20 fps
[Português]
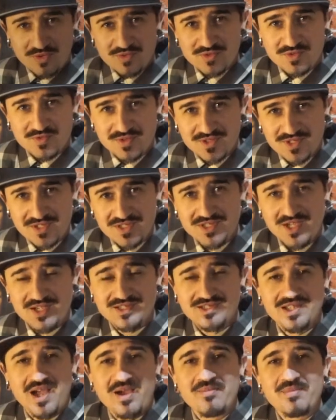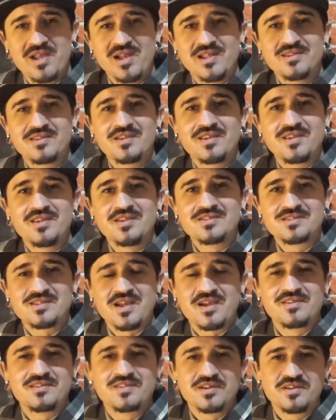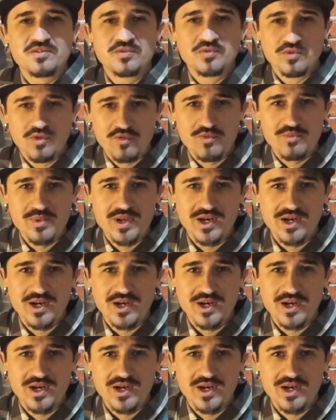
todos vocês já sabem, a Ink está entrando em um novo